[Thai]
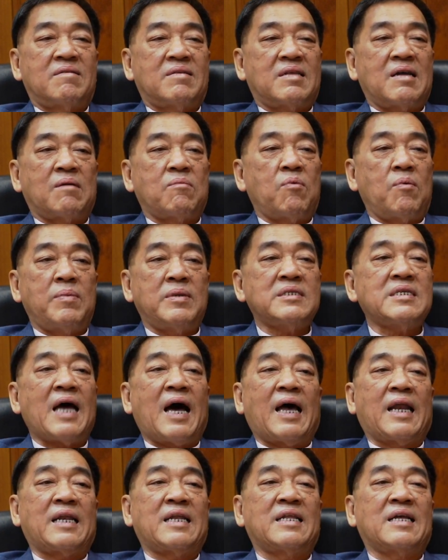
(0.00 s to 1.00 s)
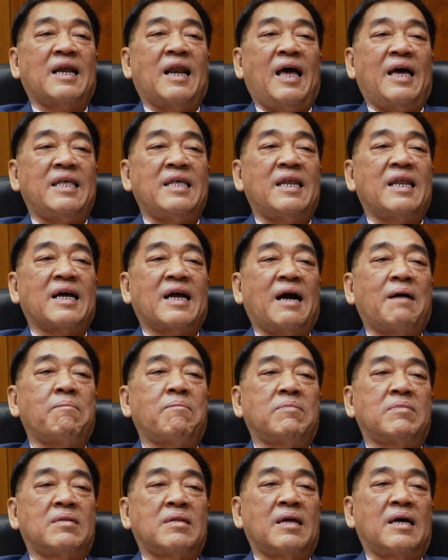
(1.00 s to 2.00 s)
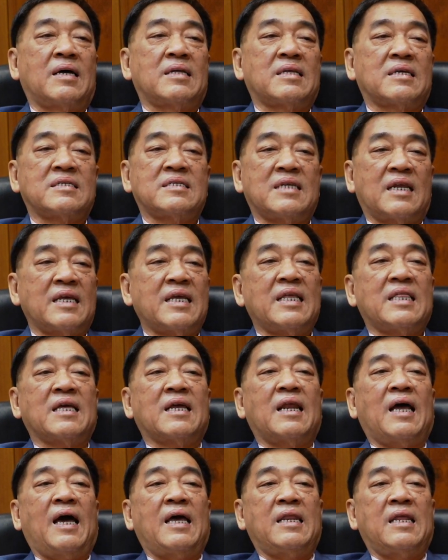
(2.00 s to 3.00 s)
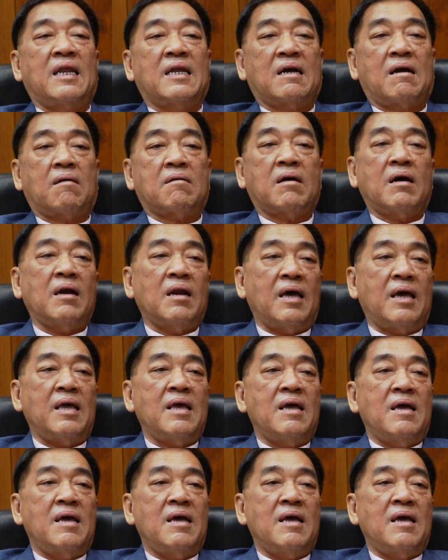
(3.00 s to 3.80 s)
ทางภูมิศาสตร์ทั้งหลายเนี่ยนะครับทางเศรษฐกิจทั้งหลายเนี่ยนะครับก็เลย